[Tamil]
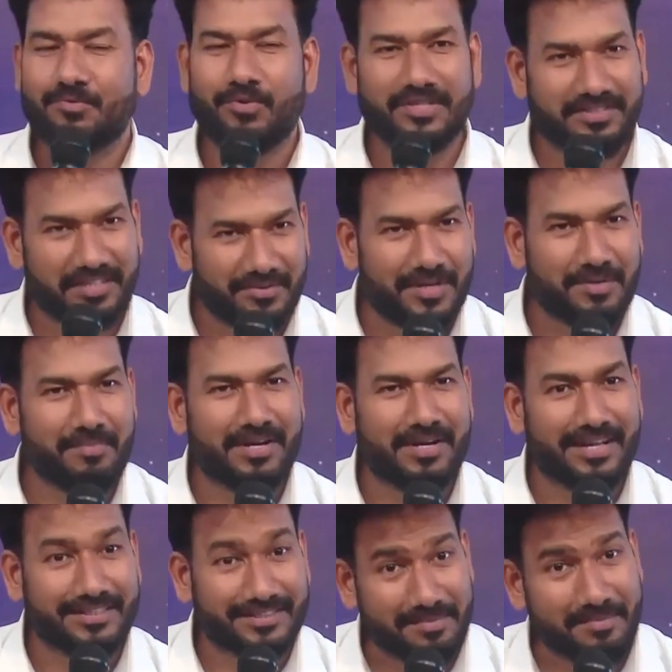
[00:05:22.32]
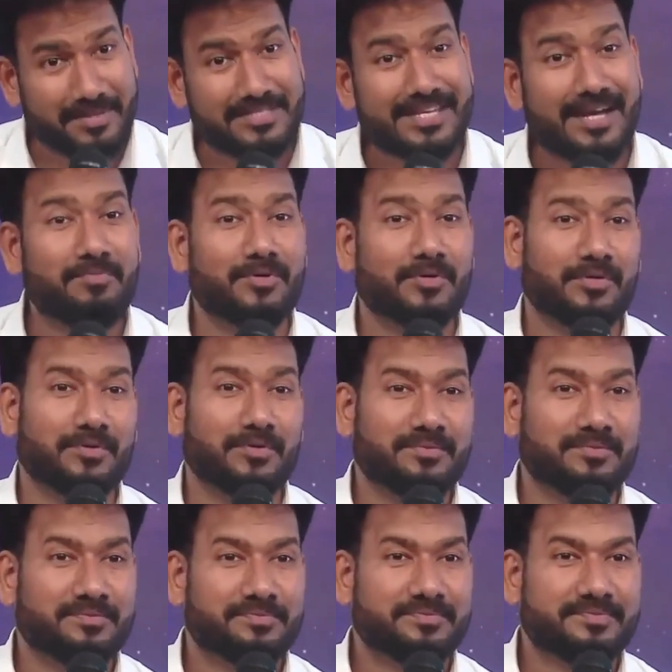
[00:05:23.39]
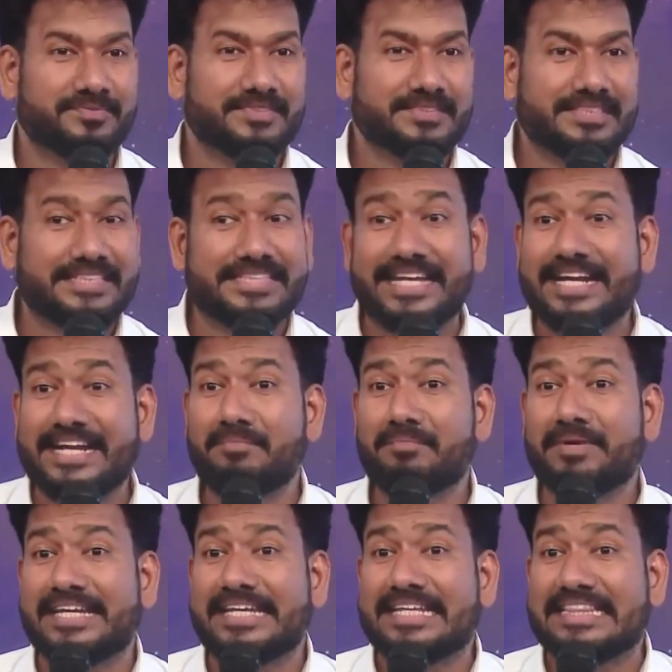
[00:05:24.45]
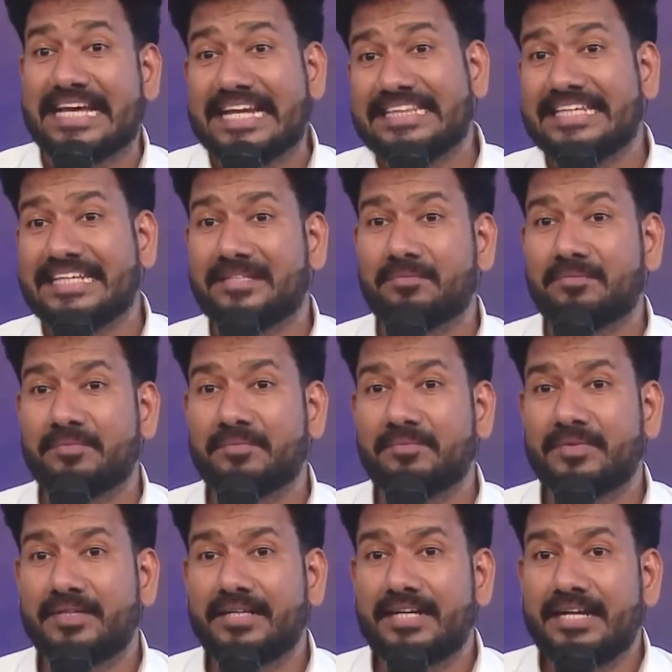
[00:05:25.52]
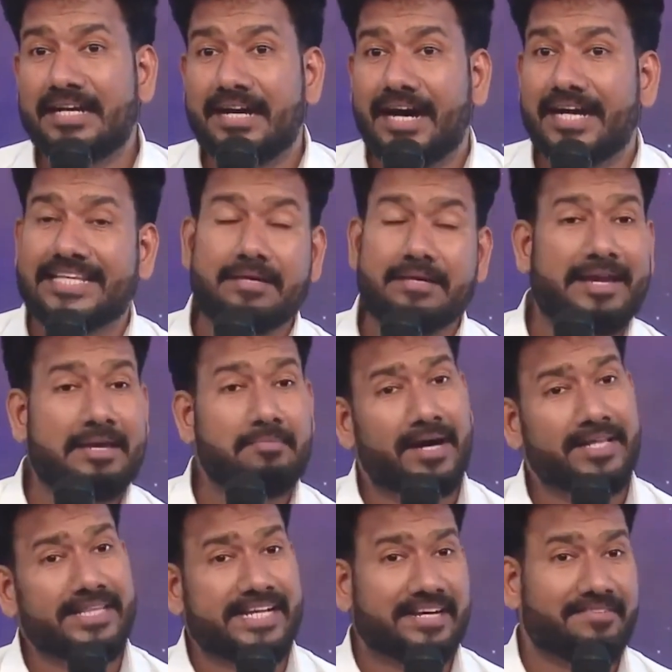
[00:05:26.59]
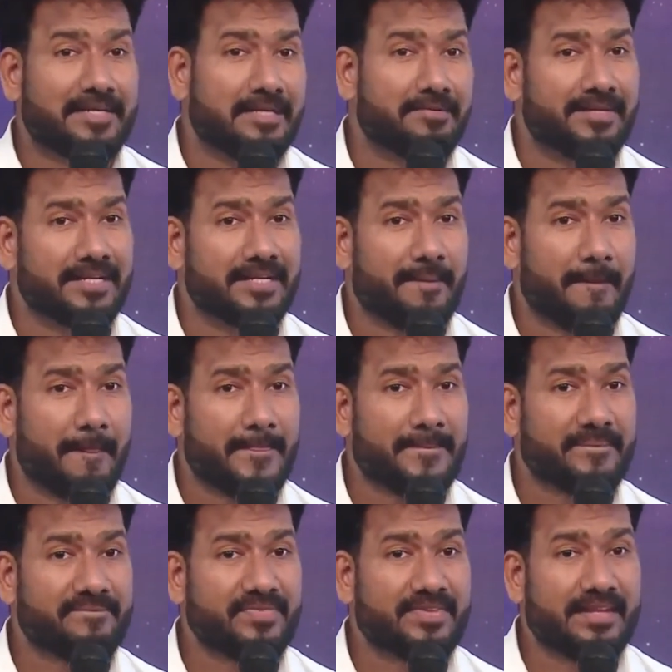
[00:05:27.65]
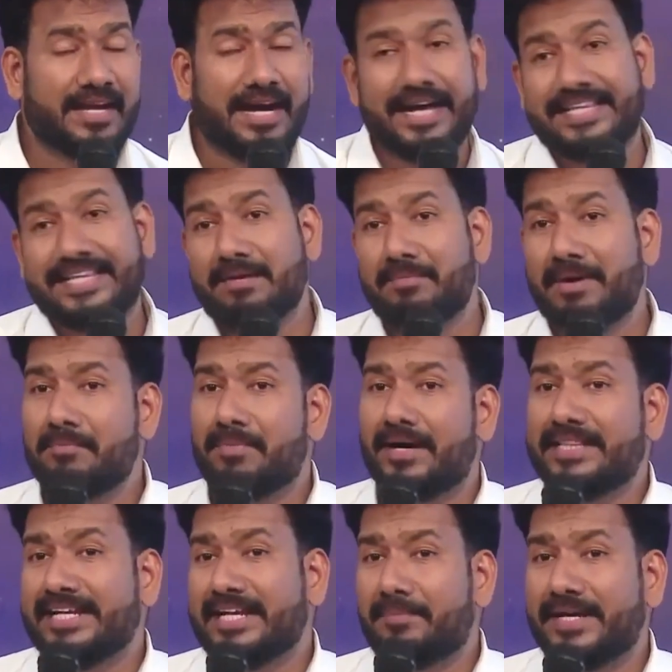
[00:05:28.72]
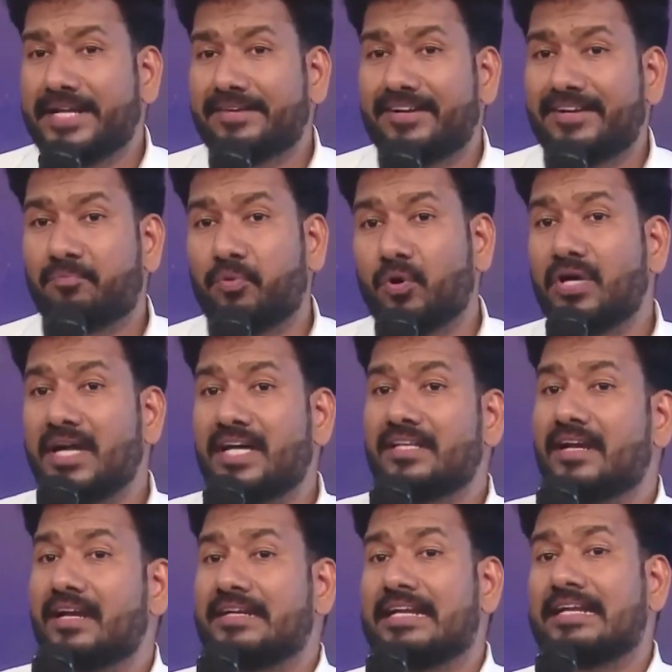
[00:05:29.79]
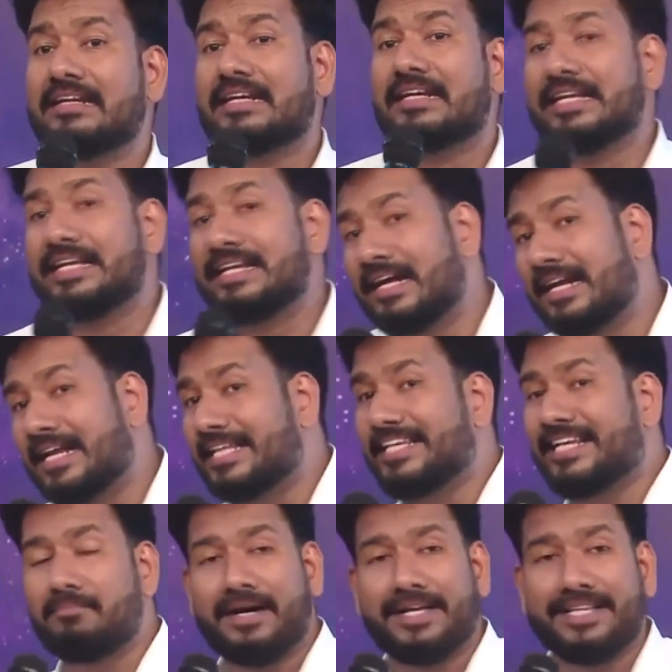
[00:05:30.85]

ஒருத்தர் வருமானம் அத்தனை பேர் சாப்பிடணும் ஏழ்மை தரித்திரம் அதிகமாய் பாதிக்கப்பட்டவன் அதிகமாய் பாதிக்கப்பட்டவன் பொருளாதார நெருக்கடியினால் அதிகம்